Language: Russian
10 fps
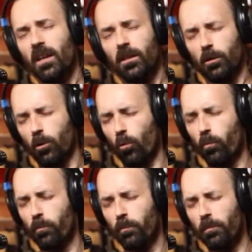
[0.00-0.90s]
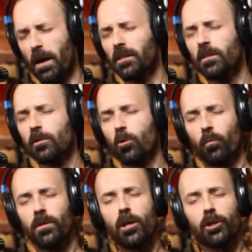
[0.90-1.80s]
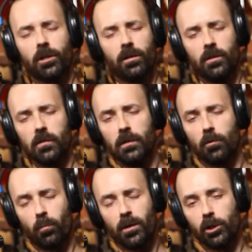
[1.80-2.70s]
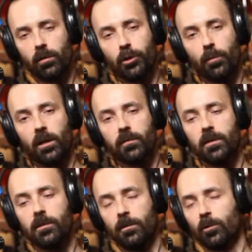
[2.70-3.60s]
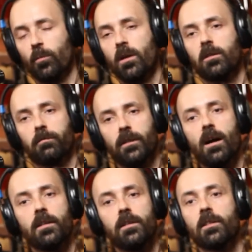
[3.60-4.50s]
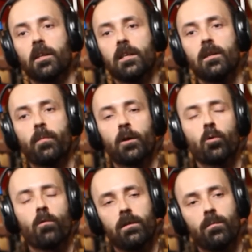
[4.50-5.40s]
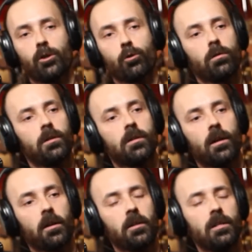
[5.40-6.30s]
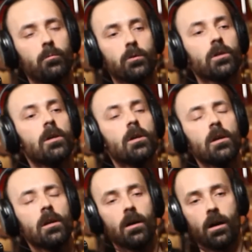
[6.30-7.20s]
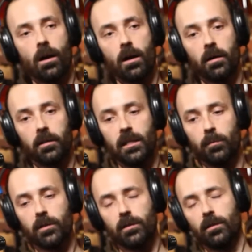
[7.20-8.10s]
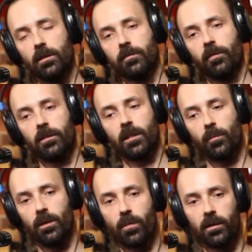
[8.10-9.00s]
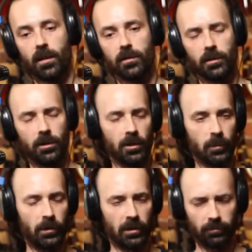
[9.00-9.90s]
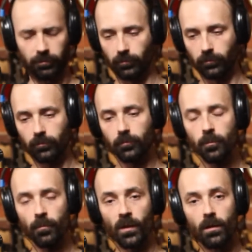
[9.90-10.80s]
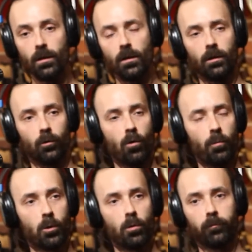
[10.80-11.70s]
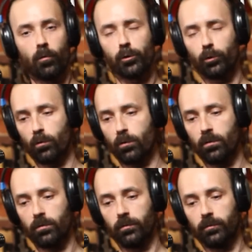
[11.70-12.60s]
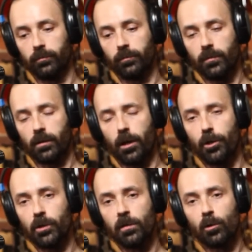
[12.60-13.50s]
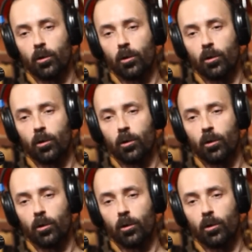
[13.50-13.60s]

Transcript: это круп... один из крупнейших, если не крупнейший вообще производитель инструментов. Да, они не такие понтовые, мажорные, как какие-нибудь э, Гибсоны с фендерами и Банезы с ESP. Но прикол в том, что количество